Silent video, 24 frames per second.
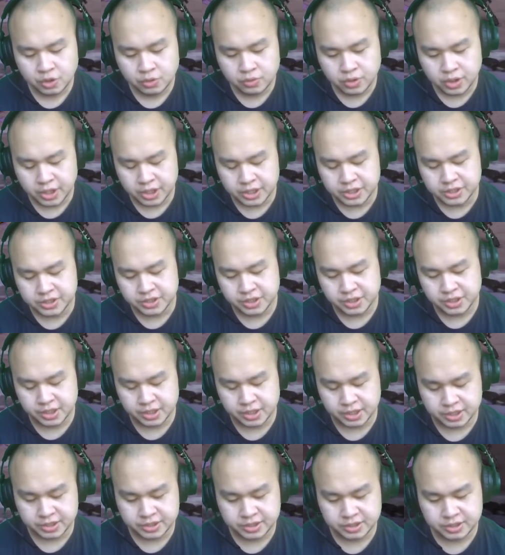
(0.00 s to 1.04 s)
Okay, easy
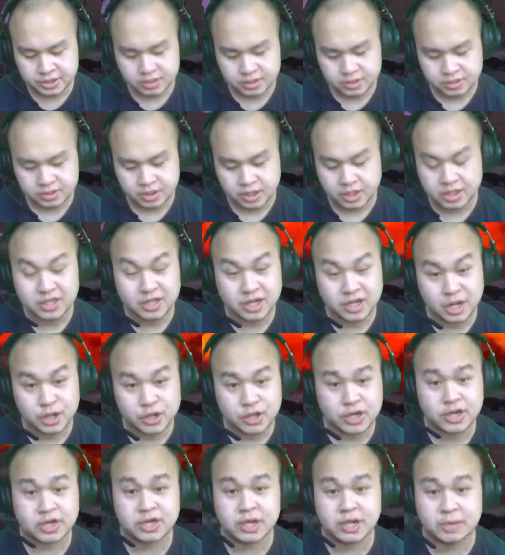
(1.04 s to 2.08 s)
guys nah ini dilihat
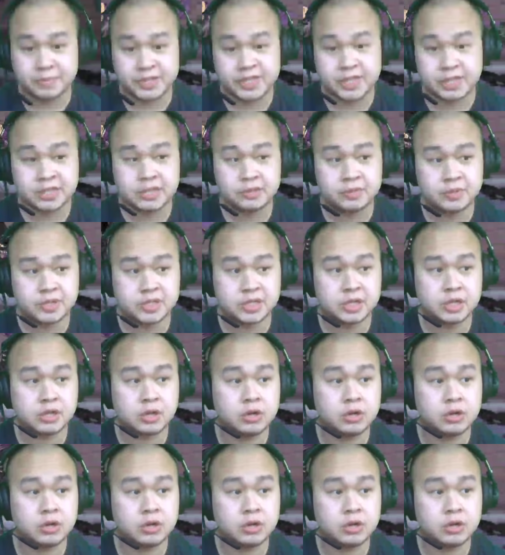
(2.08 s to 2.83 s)
dari dapatnya aja biasanya